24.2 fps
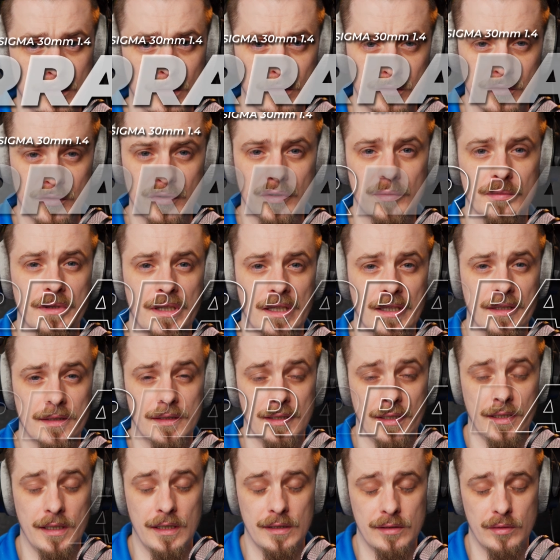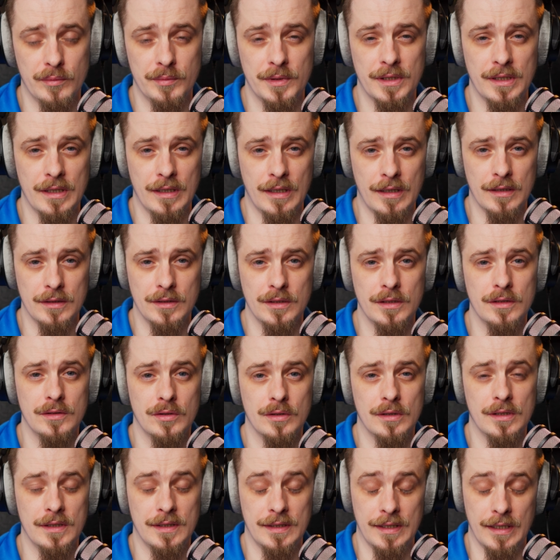To, z czym ta seria sobie nie radzi,
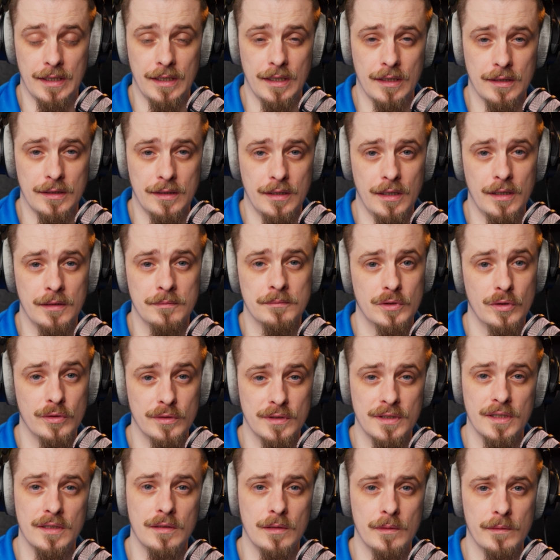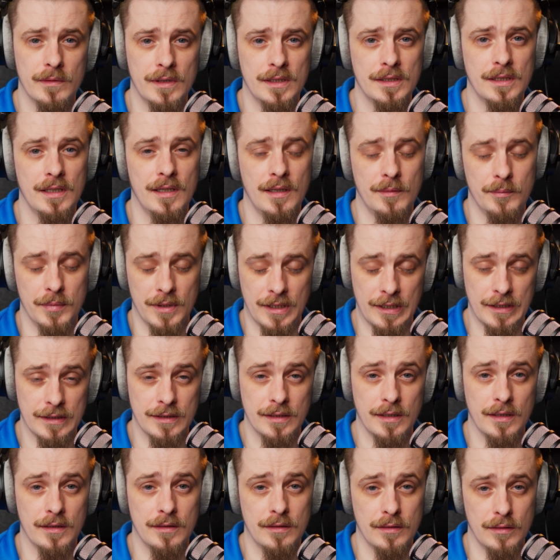czyli seria C, to zdecydowanie
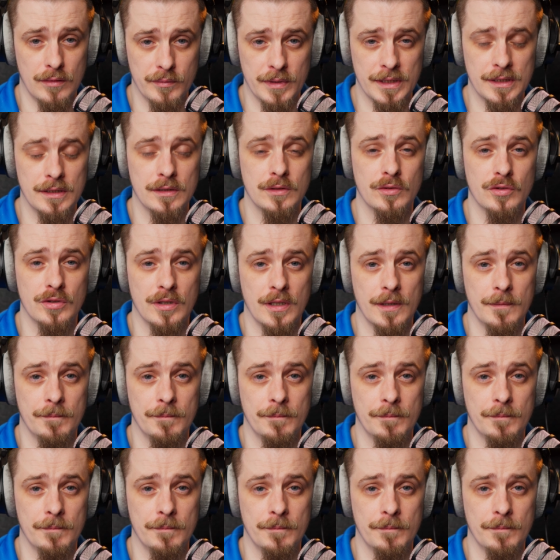aberracja chromatyczna.